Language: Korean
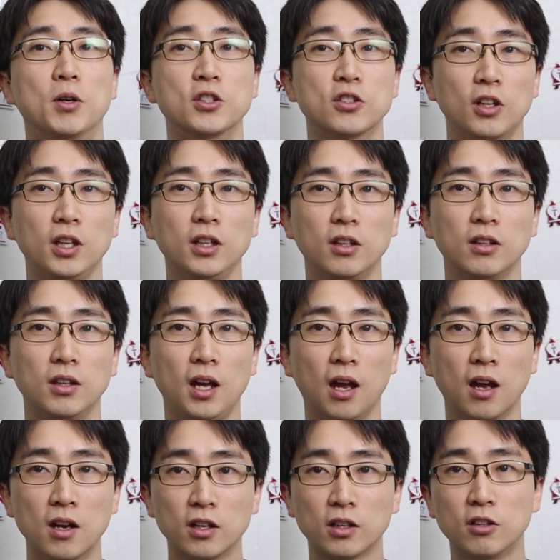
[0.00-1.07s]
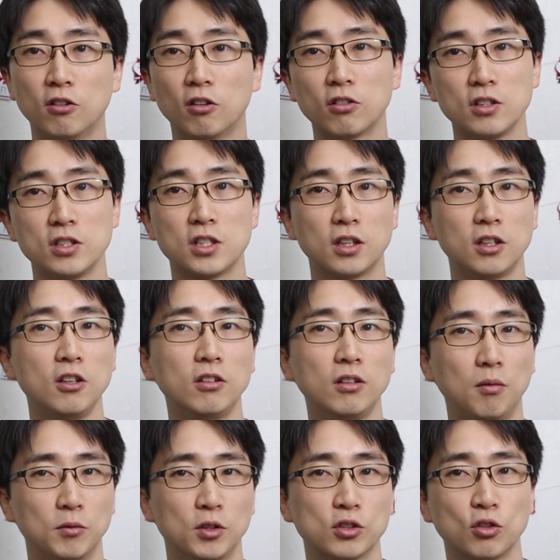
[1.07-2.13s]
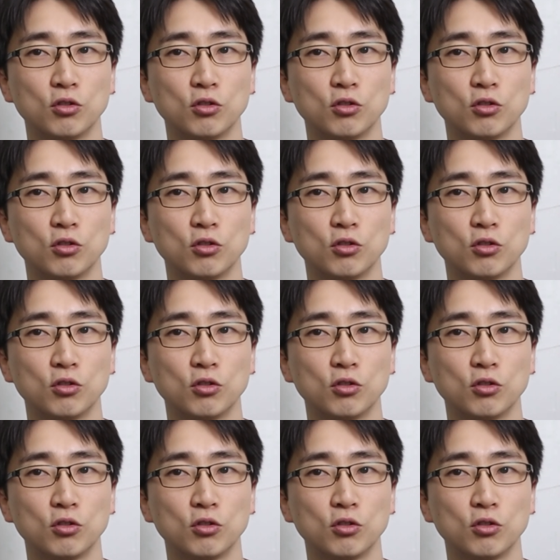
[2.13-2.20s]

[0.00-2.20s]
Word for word: 먼저 했는데 그거를 이제 뛰어넘는